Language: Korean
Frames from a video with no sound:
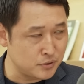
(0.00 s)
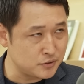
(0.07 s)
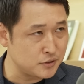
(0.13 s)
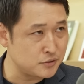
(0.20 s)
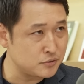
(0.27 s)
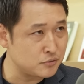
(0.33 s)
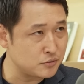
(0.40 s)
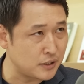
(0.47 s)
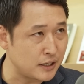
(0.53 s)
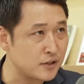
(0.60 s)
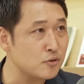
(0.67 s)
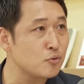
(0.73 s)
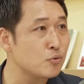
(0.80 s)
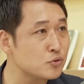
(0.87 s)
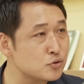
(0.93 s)
3%로
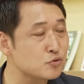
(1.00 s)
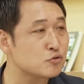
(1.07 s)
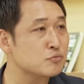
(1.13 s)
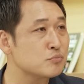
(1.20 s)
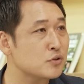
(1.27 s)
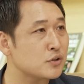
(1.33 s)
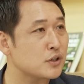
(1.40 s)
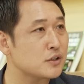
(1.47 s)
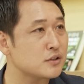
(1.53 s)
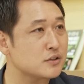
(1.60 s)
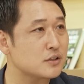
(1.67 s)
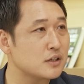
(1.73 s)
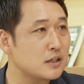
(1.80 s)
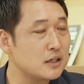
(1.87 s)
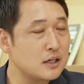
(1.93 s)
내려오는
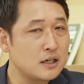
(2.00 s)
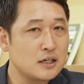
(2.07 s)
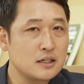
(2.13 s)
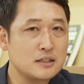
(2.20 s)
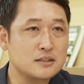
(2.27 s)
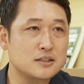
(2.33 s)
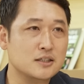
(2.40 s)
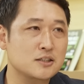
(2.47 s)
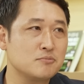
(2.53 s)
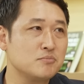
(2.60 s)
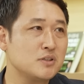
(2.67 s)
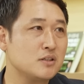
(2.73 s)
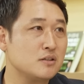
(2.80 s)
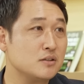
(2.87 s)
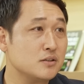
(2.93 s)
국면에는 이제
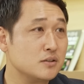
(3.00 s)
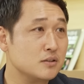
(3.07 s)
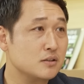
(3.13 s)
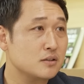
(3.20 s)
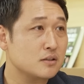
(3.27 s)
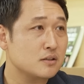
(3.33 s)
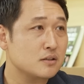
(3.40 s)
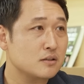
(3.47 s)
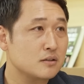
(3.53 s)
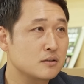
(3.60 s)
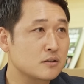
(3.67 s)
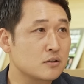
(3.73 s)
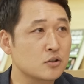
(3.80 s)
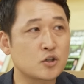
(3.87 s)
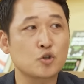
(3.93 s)
금리
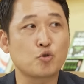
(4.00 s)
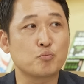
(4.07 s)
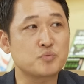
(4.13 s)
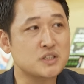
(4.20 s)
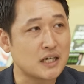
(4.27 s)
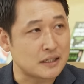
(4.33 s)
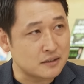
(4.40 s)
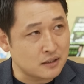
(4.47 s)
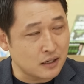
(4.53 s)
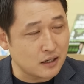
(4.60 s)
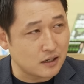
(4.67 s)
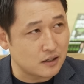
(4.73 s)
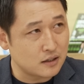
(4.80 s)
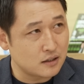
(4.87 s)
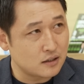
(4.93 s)
그렇게 높지
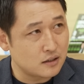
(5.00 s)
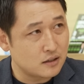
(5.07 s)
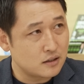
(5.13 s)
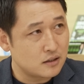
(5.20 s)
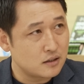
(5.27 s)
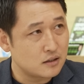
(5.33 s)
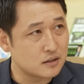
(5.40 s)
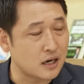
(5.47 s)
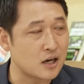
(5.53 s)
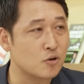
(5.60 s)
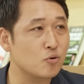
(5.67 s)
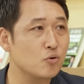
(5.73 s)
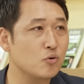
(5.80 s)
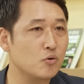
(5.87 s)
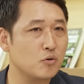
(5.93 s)

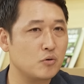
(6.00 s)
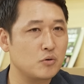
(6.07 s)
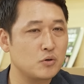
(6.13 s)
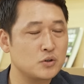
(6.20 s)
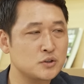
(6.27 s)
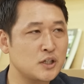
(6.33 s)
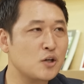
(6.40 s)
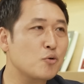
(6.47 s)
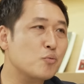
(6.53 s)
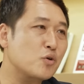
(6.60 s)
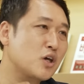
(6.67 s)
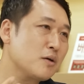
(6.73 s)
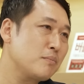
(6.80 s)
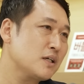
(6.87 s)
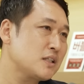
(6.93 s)
않다라고
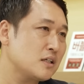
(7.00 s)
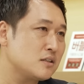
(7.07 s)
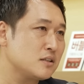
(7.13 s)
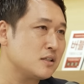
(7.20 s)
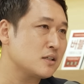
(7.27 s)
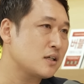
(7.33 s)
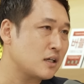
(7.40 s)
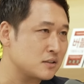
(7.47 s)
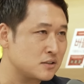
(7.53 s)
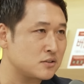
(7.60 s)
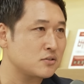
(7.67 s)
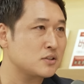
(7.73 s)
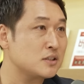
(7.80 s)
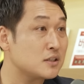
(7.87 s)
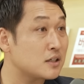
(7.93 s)
새롭게 받아들일
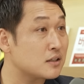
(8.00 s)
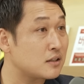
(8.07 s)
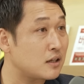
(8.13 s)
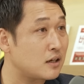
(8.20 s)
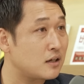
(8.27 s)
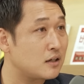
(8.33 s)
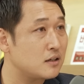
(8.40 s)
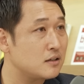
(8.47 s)
가능성이 있겠다.